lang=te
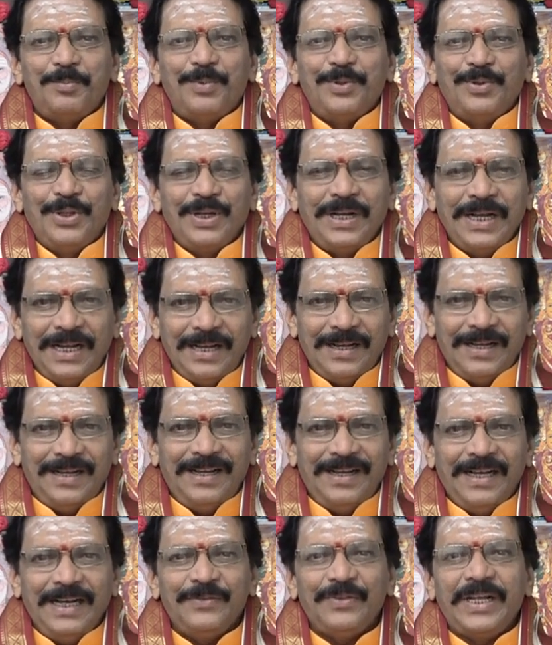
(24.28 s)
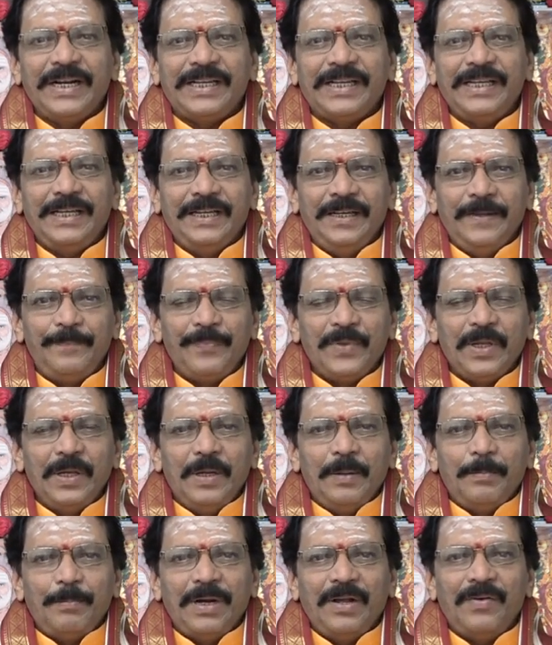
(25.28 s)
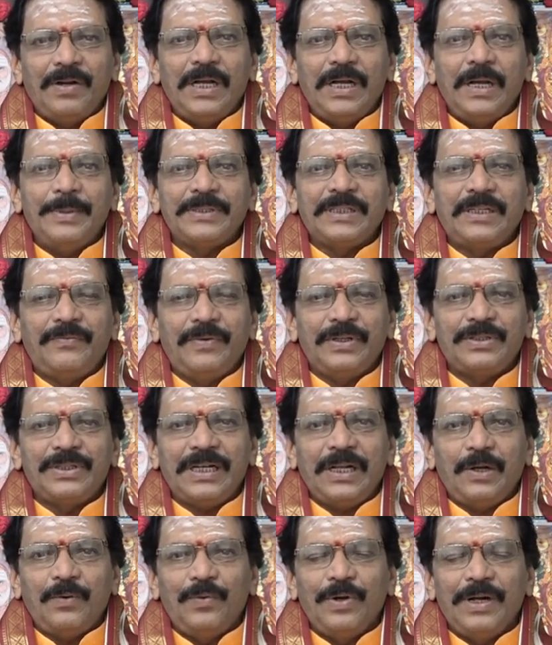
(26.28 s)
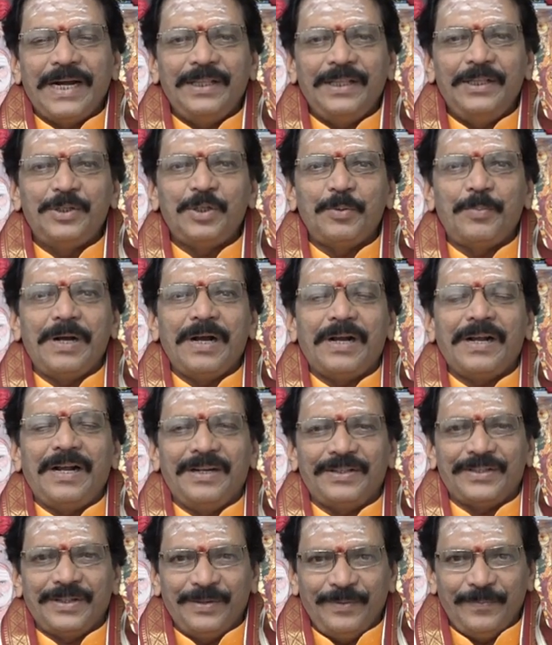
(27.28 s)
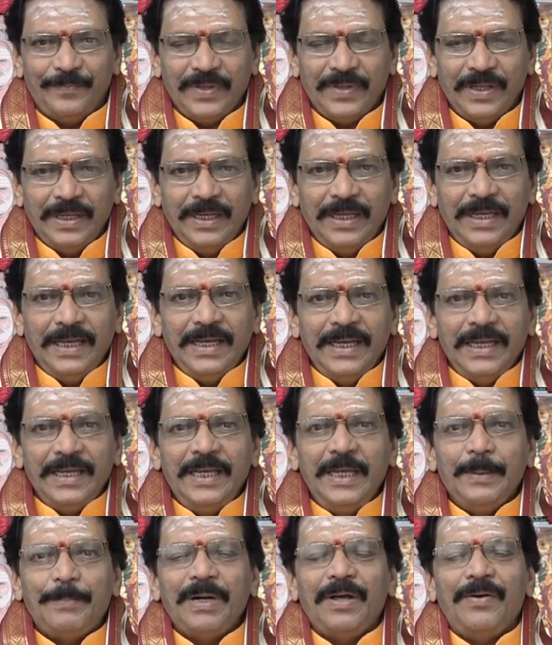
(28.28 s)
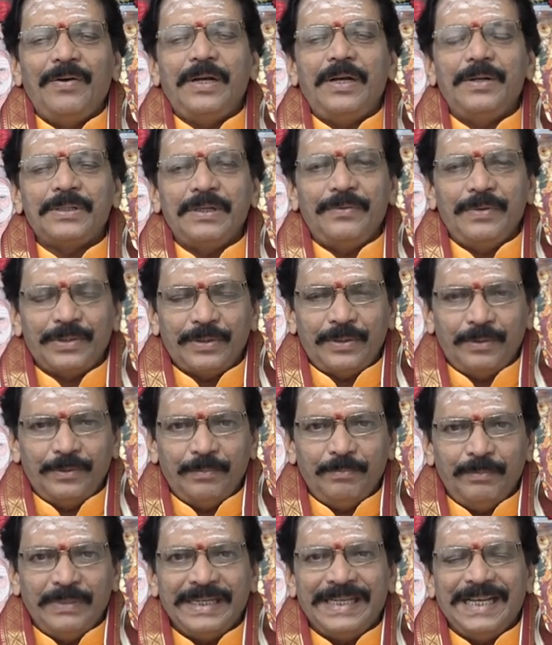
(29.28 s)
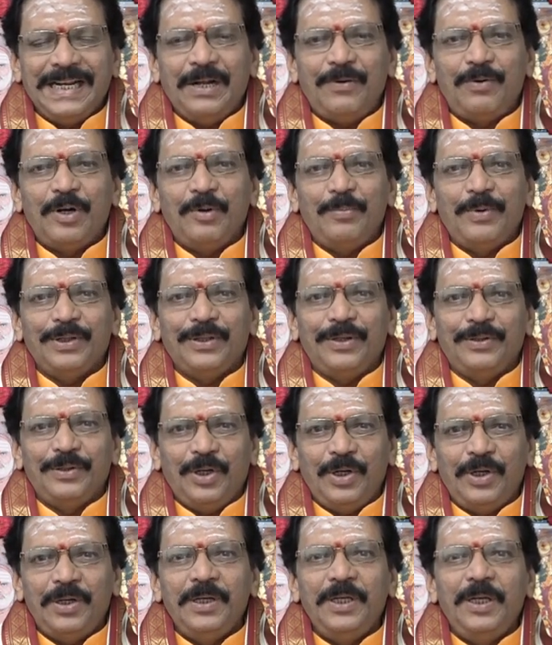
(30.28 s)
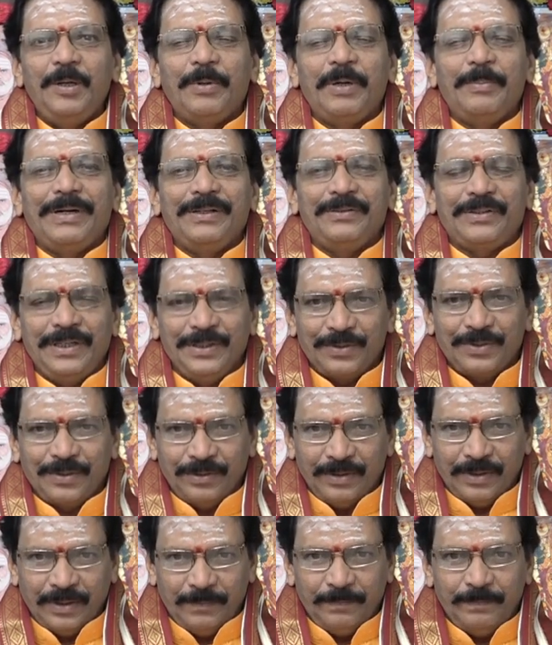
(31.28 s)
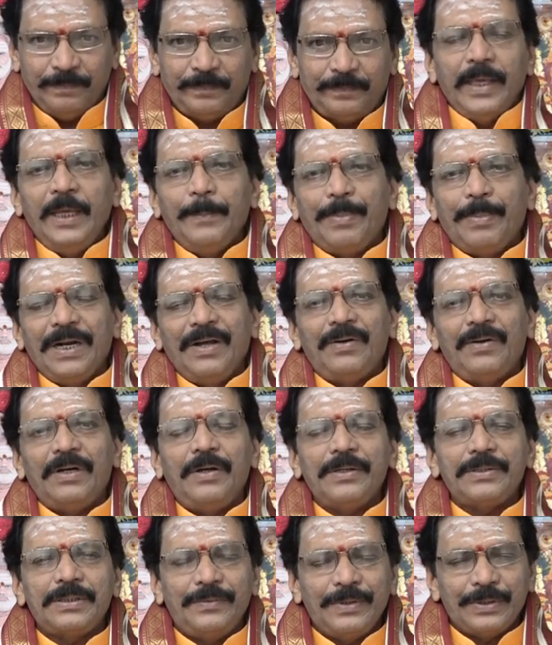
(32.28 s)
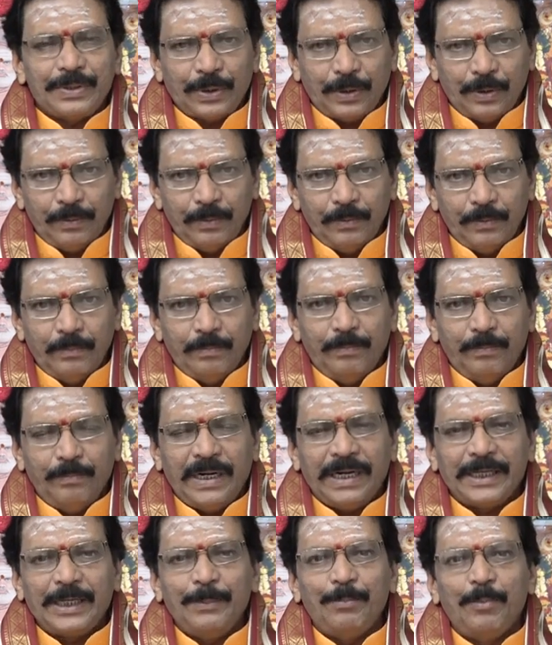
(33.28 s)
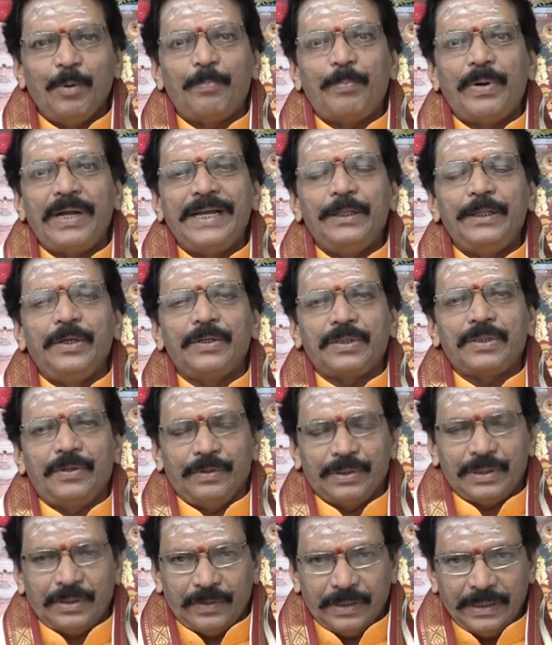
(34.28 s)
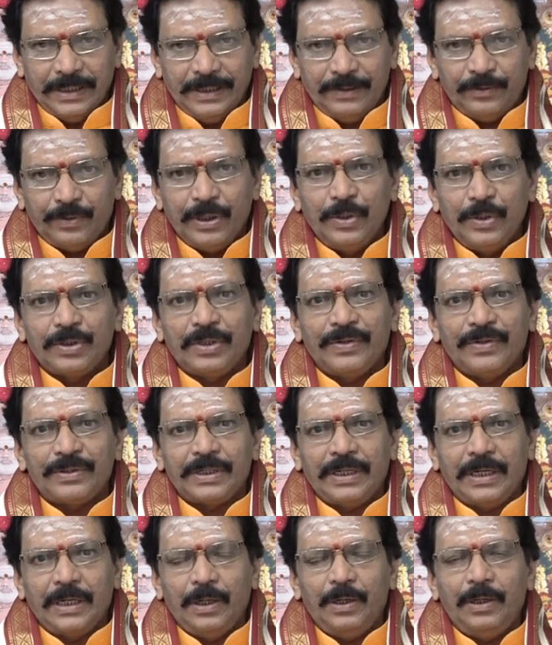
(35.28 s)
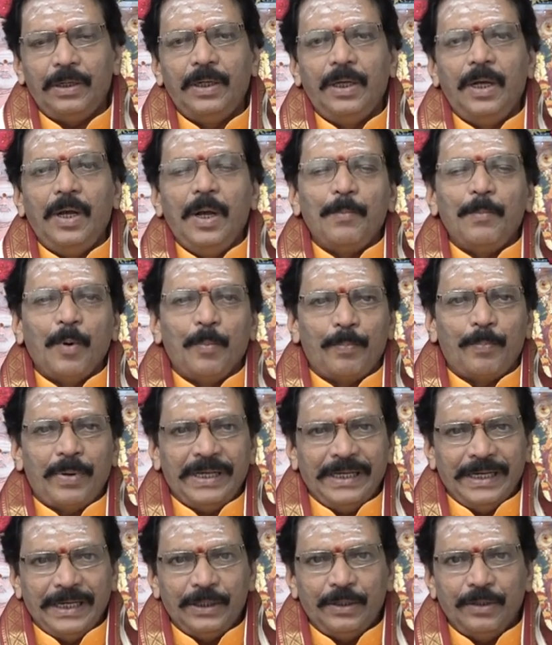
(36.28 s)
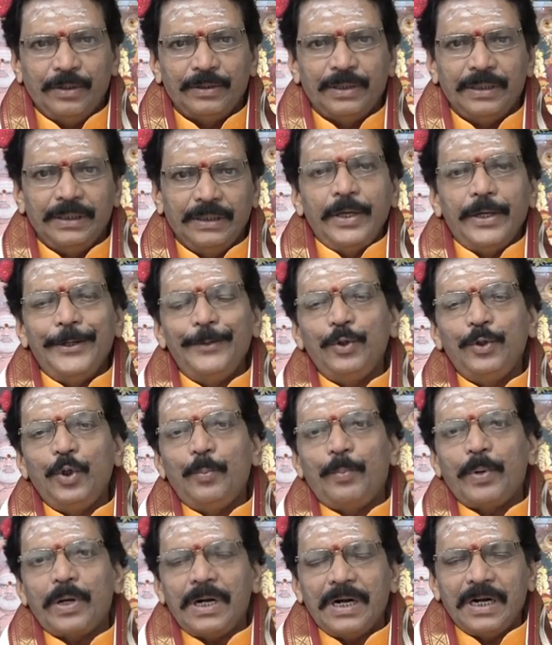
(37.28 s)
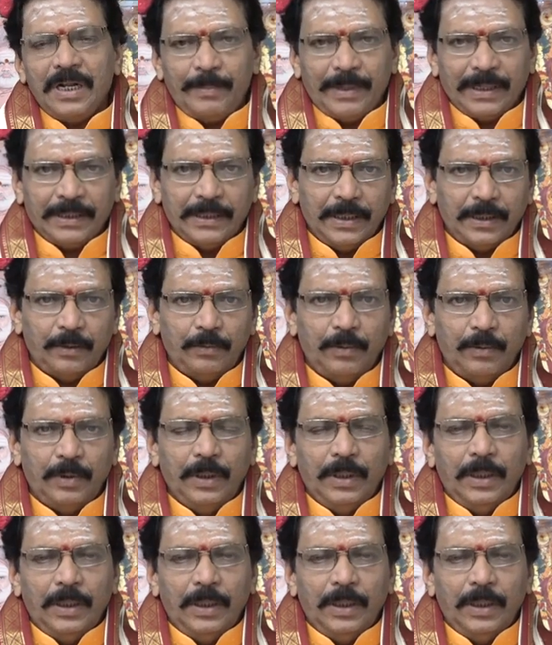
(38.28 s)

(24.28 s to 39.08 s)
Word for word: ముందుగా అందరికీ ప్లవనామ సంవత్సర ఉగాది శుభాకాంక్షలు ఈ ప్లవనామ సంవత్సరం మనకి ఎలా ఉండబోతుందో ఇప్పుడు మనం తెలుసుకుందాం ఈ ప్లవనామ సంవత్సరం మనకి ముప్పై ఐదో సంవత్సరం అండి తెలుగు సంవత్సరాల్లో ముప్పై ఐదవది హిందూ పురాణ ప్రకారం